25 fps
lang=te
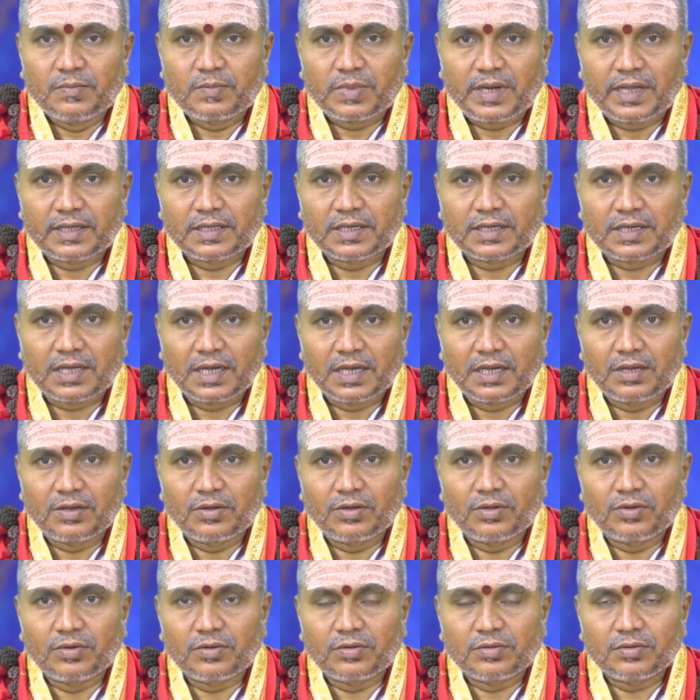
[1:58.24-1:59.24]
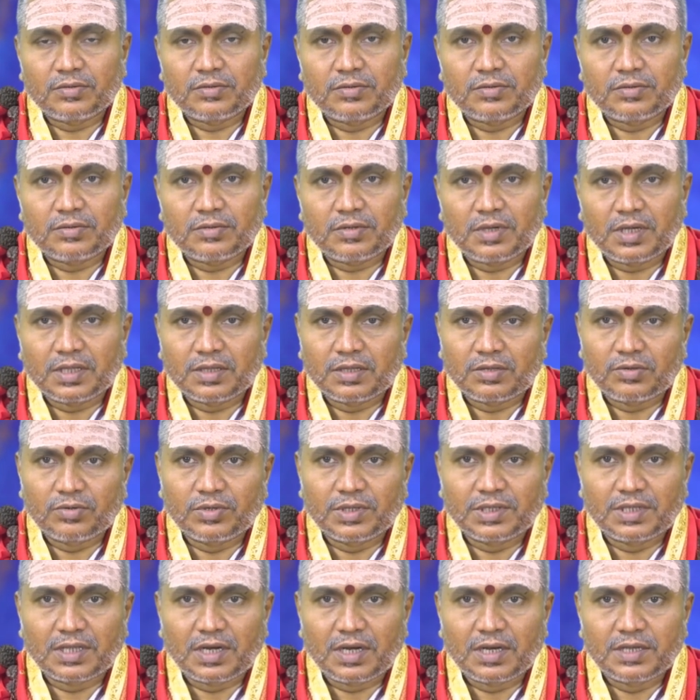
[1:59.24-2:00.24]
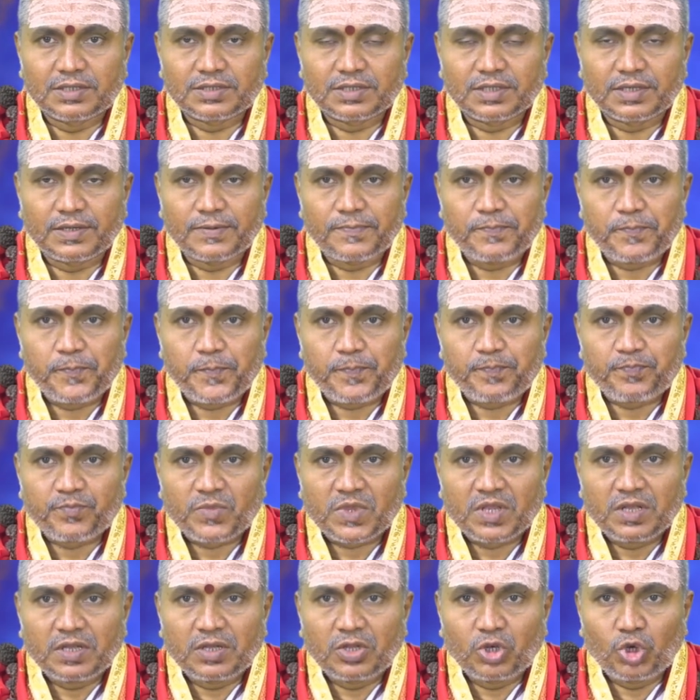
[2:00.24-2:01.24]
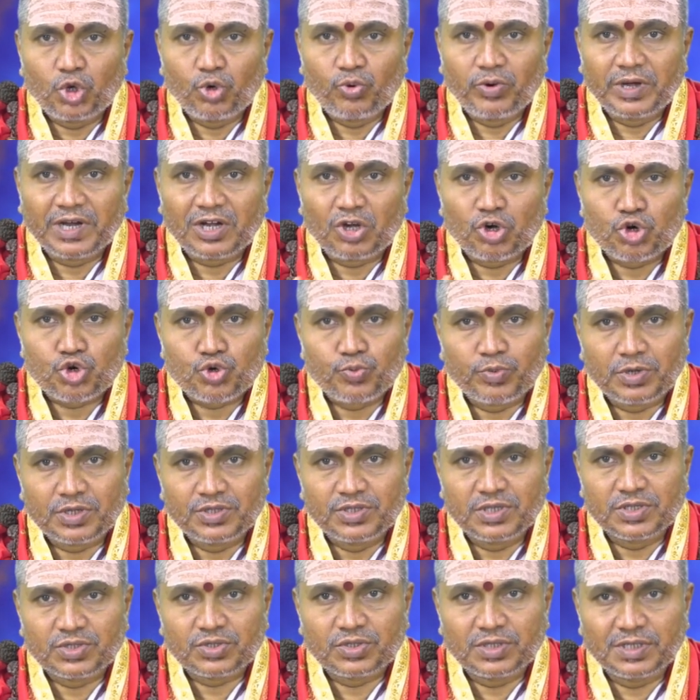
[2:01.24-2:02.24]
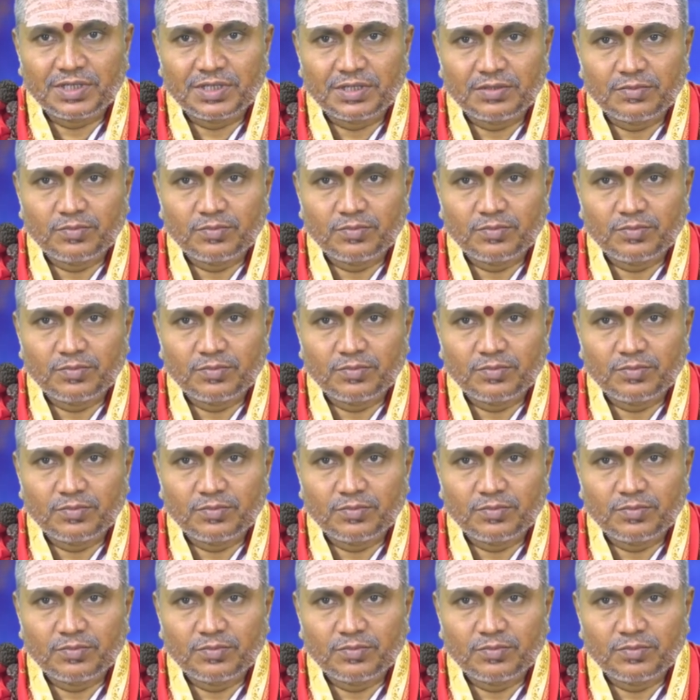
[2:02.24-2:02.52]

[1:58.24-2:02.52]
ప్రాతకాలంలో అందరూ నిద్రలేచి ఇల్లు వాకిళ్ళు శుభ్రం చేసుకుని